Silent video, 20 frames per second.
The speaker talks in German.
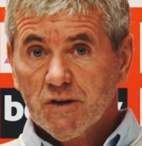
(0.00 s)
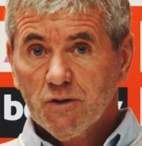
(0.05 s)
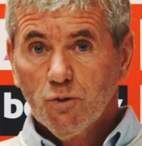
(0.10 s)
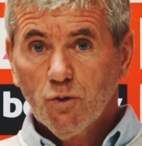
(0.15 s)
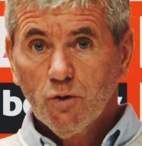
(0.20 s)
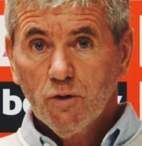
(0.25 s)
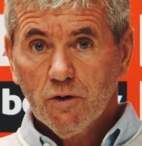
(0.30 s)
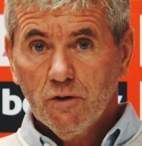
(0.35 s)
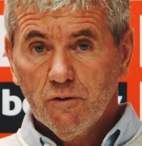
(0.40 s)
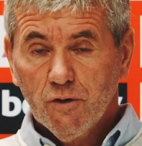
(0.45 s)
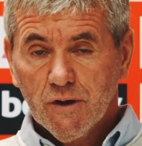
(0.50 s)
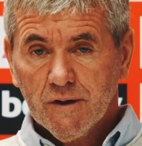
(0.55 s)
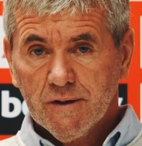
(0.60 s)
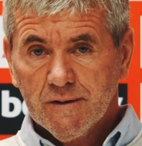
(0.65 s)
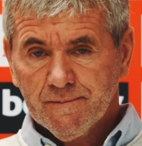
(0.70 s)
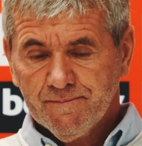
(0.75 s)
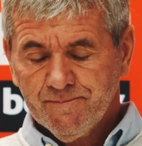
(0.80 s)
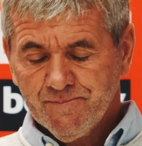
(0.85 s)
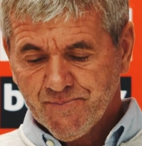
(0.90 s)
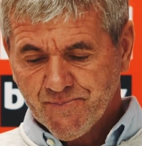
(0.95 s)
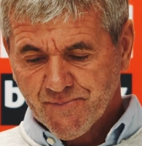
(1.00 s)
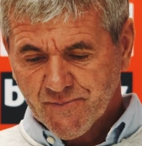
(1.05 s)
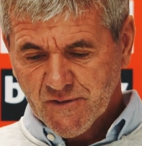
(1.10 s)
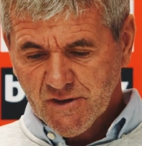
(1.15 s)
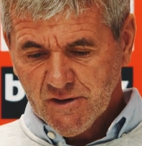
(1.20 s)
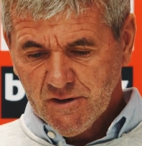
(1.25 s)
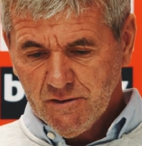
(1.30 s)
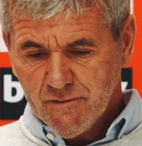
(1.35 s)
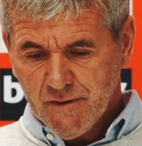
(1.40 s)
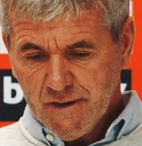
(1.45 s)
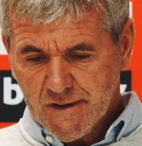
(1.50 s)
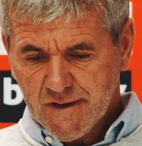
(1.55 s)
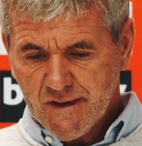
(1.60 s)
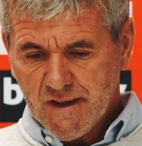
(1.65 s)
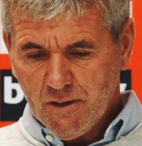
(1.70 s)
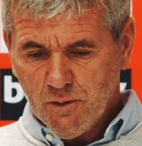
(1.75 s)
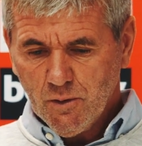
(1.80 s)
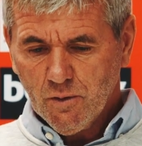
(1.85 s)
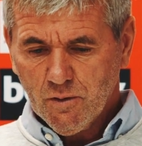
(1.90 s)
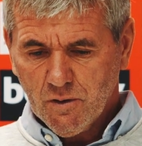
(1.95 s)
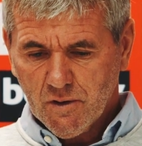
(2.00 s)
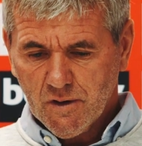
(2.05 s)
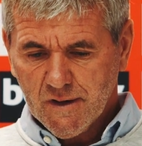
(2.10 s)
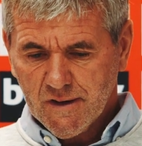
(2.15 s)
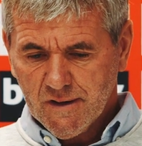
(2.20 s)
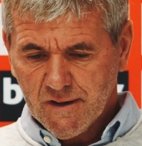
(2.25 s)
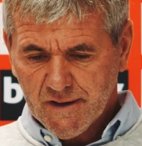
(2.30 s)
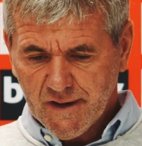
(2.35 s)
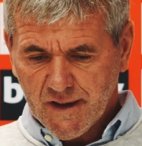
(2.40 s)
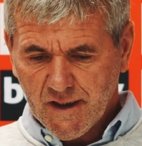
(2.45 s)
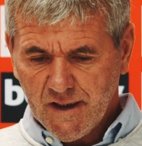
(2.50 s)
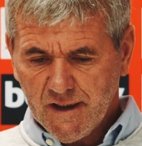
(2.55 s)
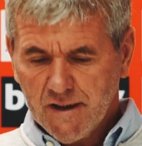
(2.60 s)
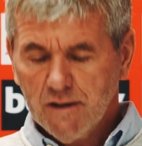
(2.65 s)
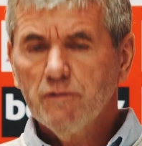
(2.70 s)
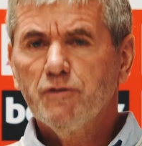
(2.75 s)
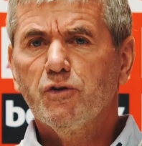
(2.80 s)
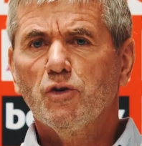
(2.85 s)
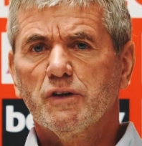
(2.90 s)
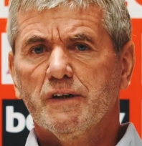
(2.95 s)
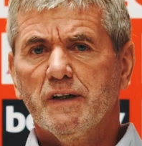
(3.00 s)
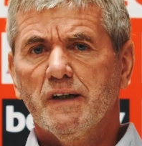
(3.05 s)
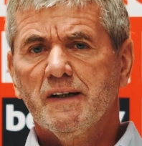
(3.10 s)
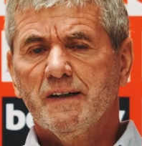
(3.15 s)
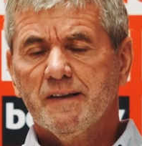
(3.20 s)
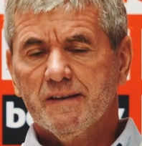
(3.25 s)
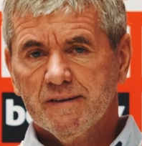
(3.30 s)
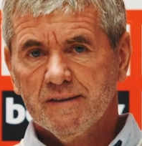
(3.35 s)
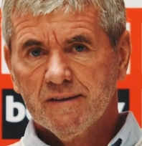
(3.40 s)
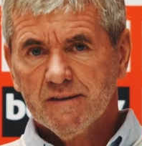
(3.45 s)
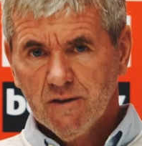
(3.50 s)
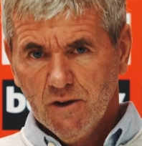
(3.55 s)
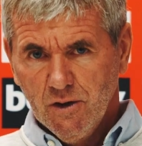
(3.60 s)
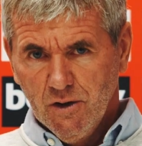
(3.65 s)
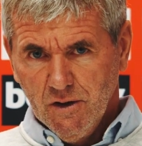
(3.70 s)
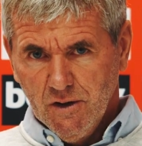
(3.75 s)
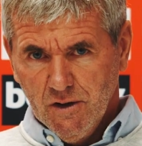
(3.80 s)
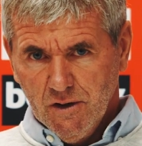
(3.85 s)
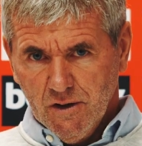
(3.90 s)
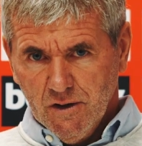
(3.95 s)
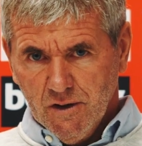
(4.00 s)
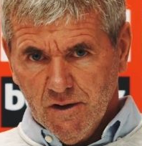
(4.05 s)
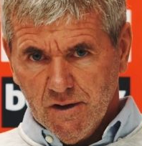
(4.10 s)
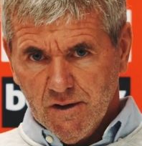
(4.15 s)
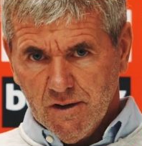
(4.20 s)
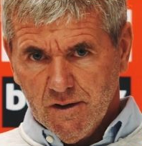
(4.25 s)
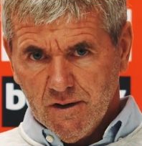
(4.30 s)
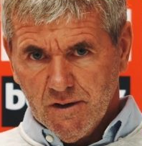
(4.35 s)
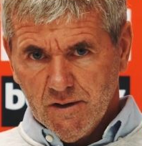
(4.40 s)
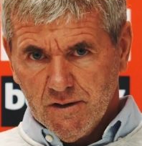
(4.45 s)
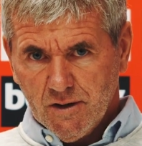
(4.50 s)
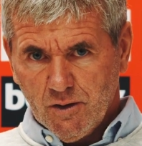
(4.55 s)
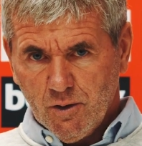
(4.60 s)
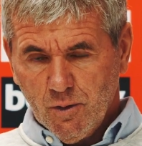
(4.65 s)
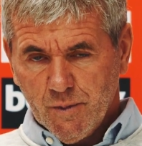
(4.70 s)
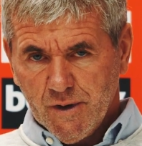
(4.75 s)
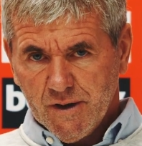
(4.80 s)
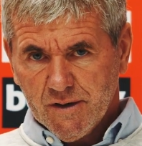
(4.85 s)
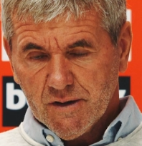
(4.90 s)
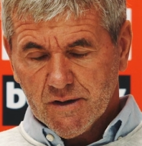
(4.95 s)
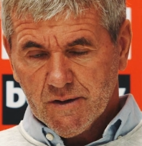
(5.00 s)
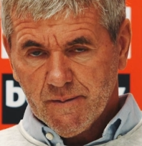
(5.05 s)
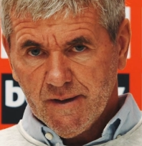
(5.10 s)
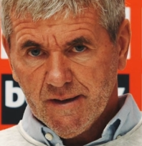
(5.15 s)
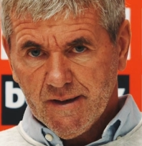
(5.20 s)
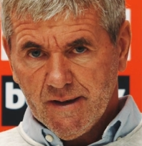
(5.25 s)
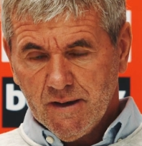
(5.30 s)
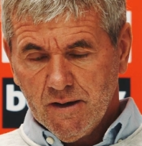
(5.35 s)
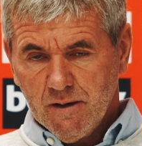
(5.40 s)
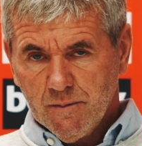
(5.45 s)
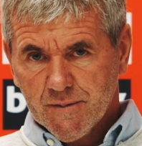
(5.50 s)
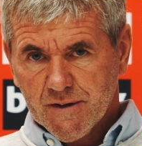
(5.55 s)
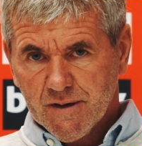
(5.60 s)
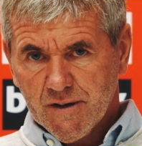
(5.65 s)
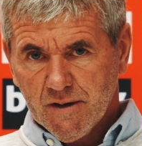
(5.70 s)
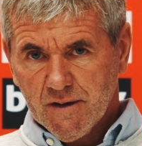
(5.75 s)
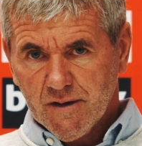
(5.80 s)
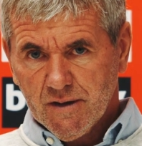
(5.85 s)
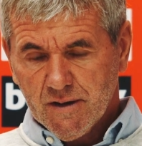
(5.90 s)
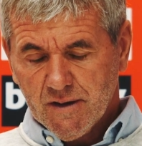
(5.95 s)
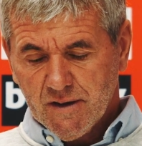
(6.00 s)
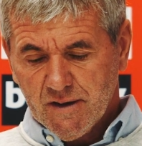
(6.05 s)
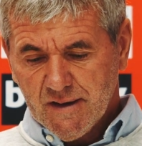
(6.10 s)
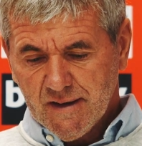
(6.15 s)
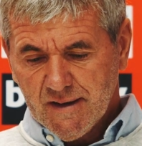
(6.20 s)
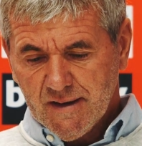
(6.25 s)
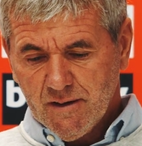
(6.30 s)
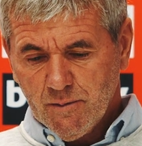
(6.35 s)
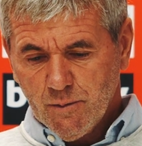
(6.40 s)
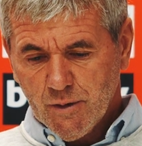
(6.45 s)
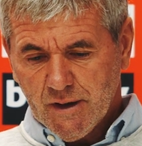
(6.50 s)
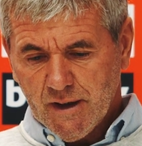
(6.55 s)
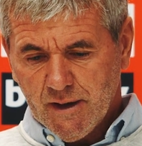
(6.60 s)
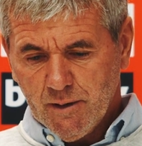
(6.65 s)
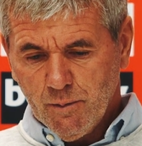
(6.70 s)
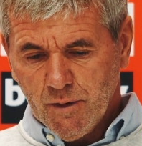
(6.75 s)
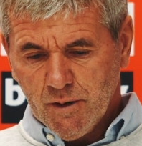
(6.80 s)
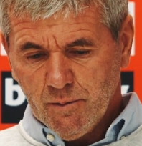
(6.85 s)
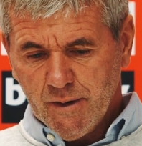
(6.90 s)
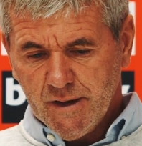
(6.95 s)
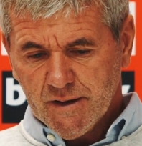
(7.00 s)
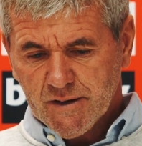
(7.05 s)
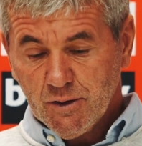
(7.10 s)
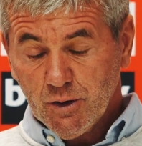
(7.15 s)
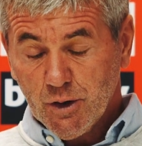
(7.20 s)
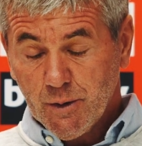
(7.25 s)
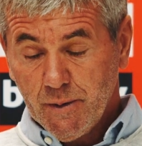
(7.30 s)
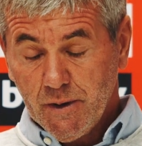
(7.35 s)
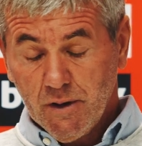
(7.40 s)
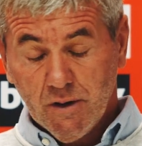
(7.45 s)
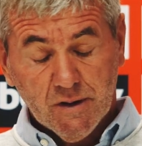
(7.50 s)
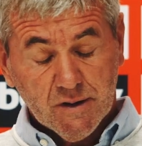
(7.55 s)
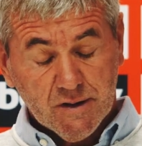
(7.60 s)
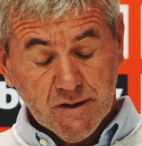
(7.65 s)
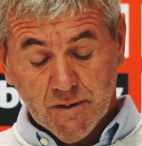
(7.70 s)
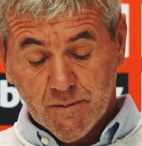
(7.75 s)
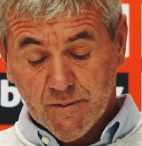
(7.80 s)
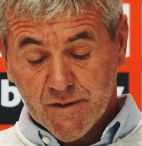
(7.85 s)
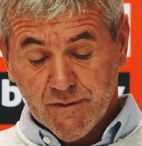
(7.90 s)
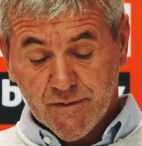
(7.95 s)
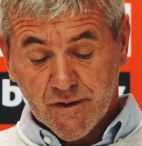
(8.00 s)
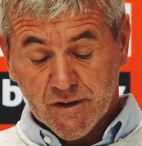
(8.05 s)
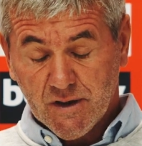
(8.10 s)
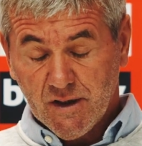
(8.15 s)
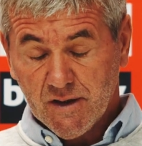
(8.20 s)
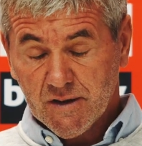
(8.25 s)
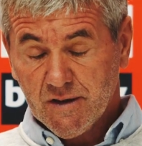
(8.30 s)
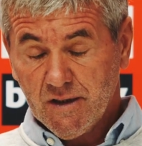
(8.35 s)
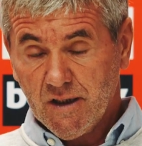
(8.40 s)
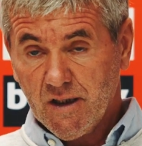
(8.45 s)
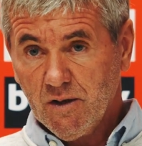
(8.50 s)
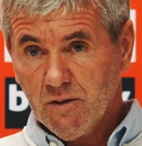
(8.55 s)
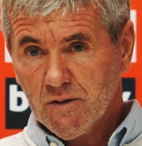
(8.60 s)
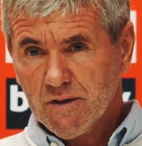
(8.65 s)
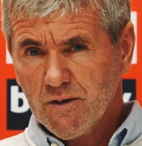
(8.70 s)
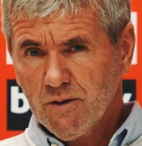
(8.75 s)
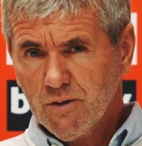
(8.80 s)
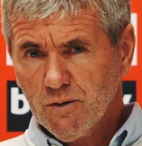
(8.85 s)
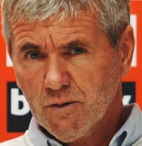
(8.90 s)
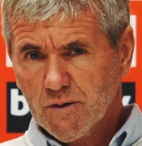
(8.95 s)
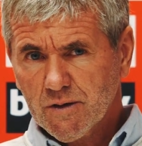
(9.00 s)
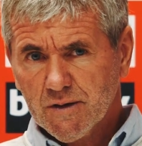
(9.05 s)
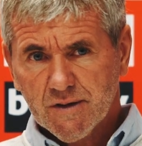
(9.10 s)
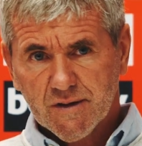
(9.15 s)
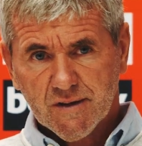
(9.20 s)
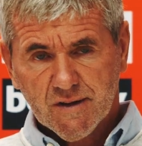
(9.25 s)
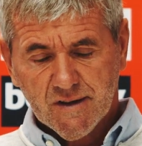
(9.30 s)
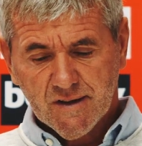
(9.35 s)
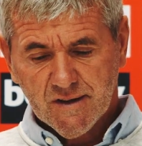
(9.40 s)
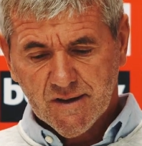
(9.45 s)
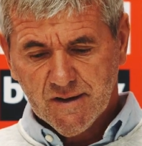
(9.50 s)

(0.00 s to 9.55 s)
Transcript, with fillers: zu 0 gewonnen. Und wenn sie auch äh, den kleinen Vorteil hatten, äh, die komplette zweite Halbzeit äh, mit einmal mehr zu spielen, das haben sie fantastisch ausgenutzt.